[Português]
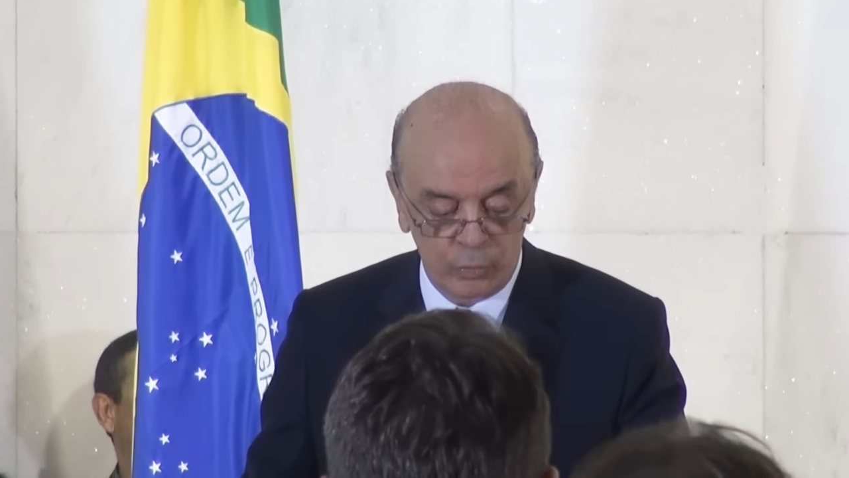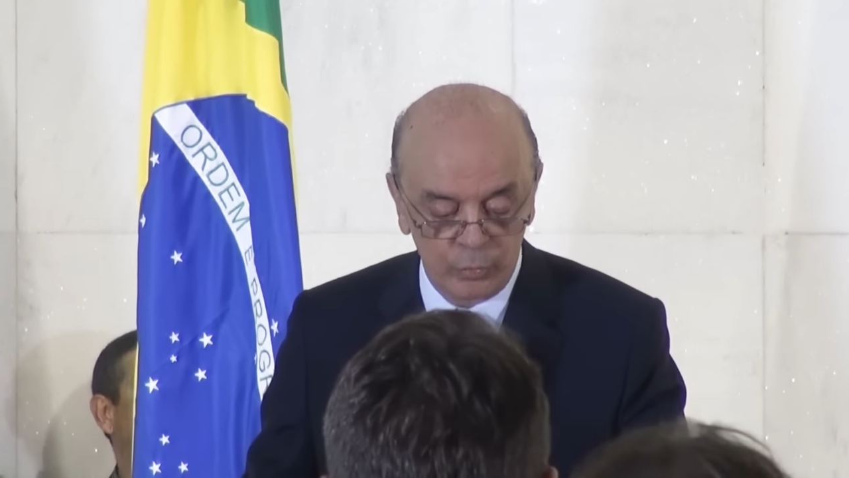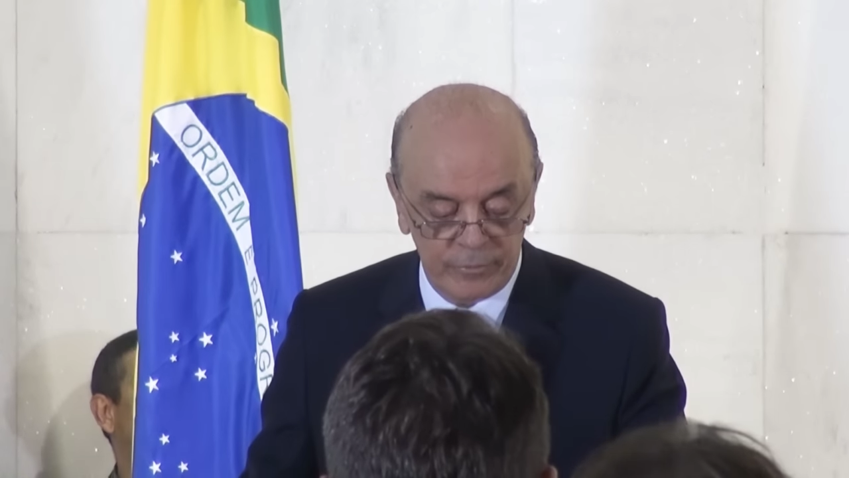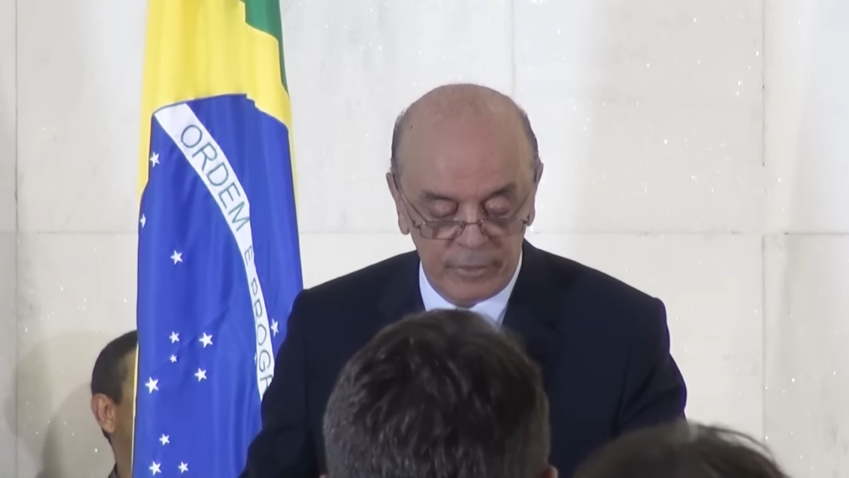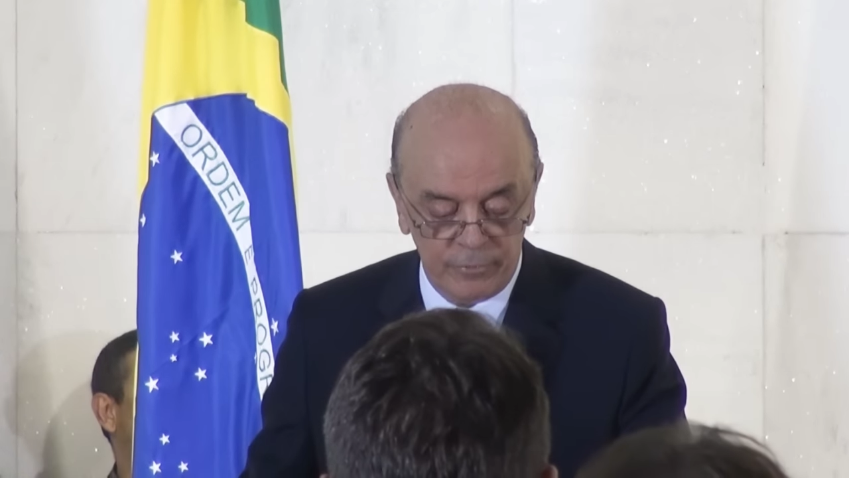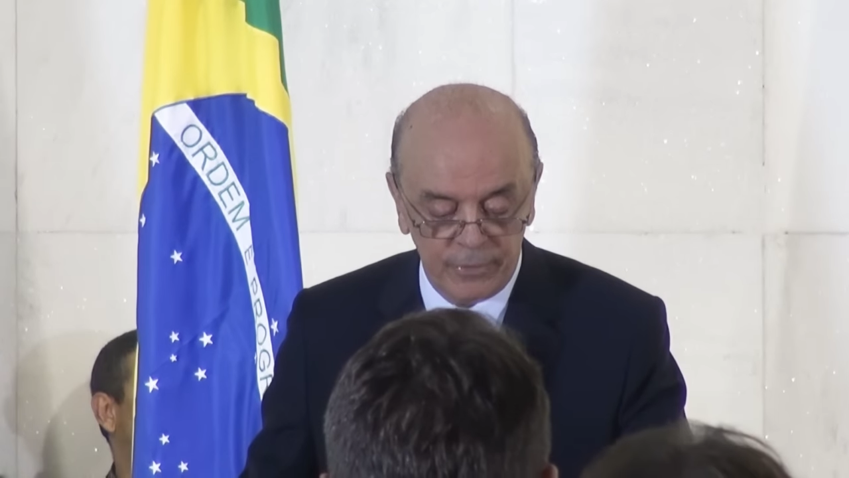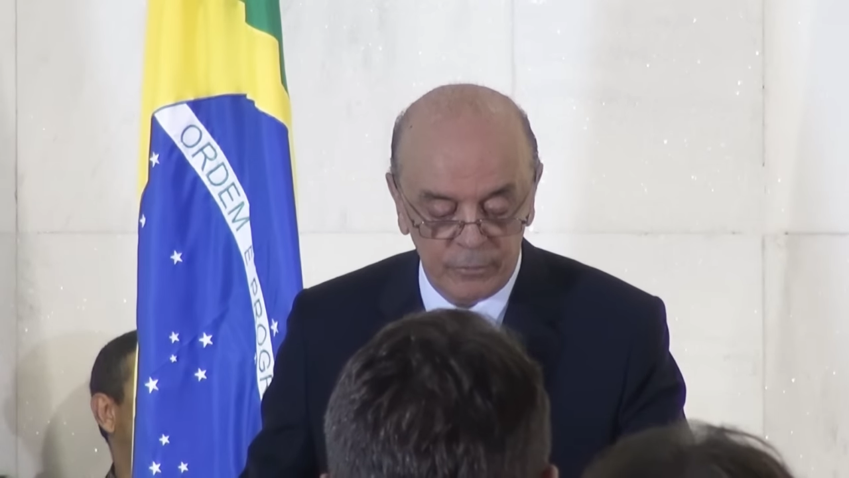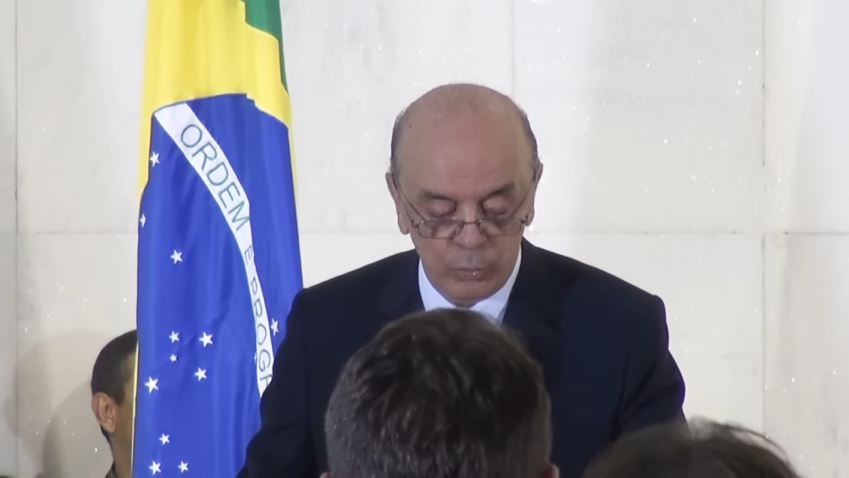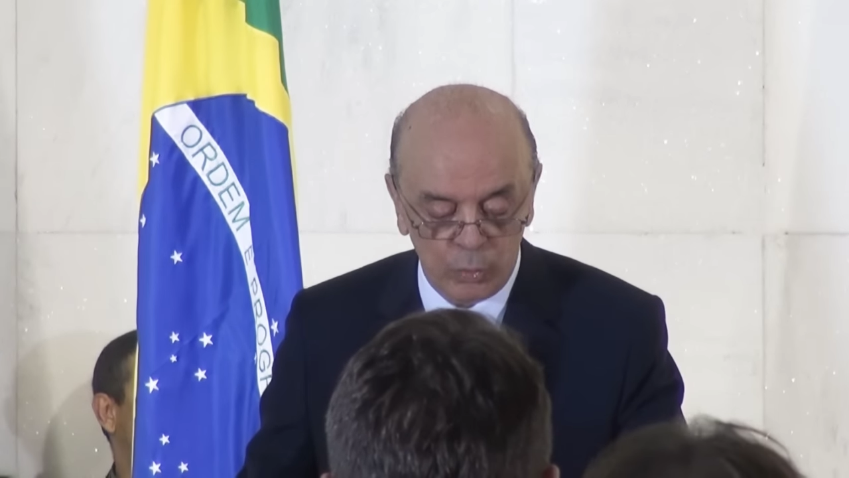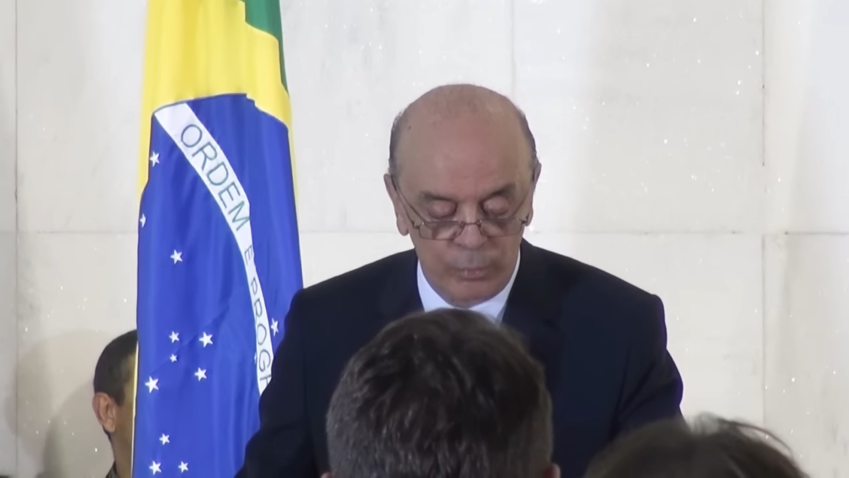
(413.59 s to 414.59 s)
como as que
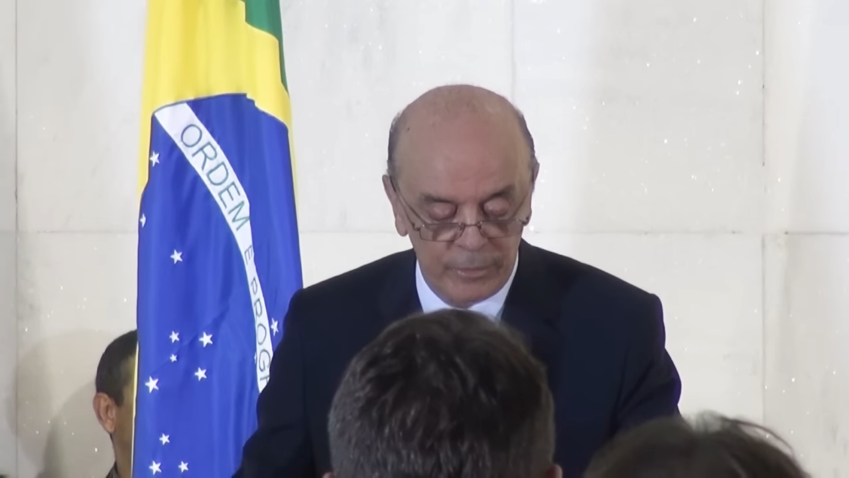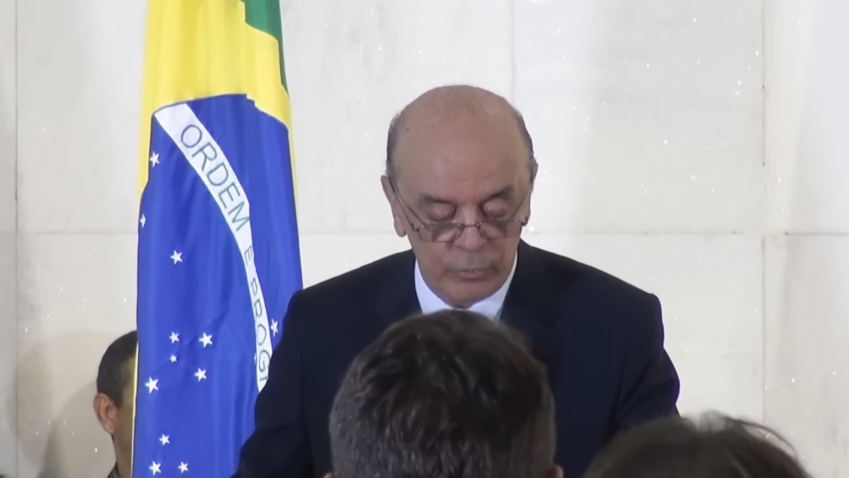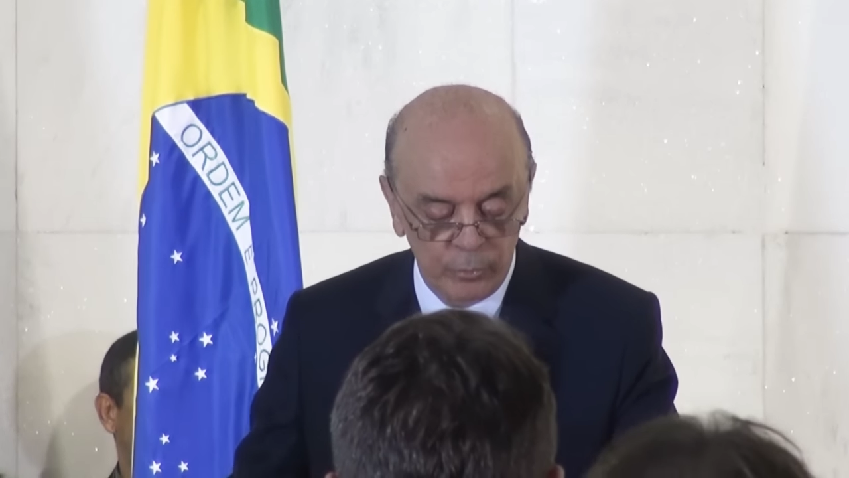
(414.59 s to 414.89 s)
afetam o comércio